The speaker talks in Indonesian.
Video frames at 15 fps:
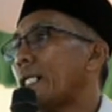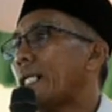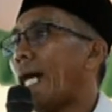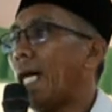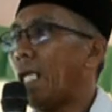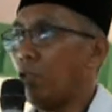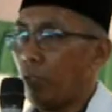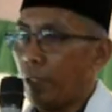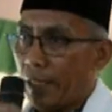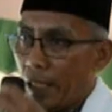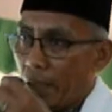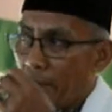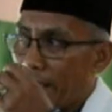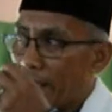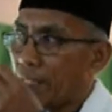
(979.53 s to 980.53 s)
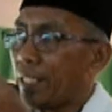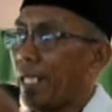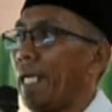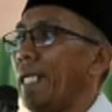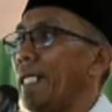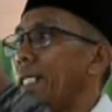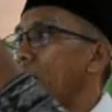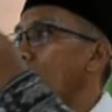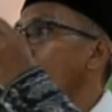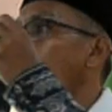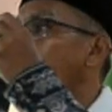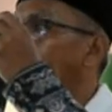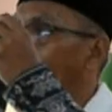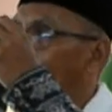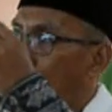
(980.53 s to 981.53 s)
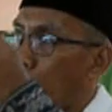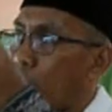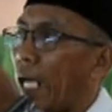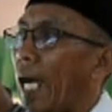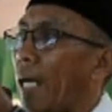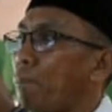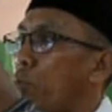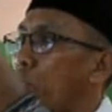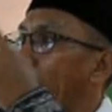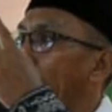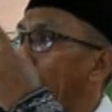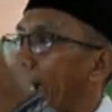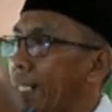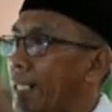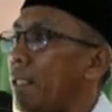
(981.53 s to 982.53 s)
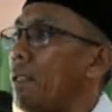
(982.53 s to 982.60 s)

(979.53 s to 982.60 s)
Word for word: kalau dia bersih walaupun apa yang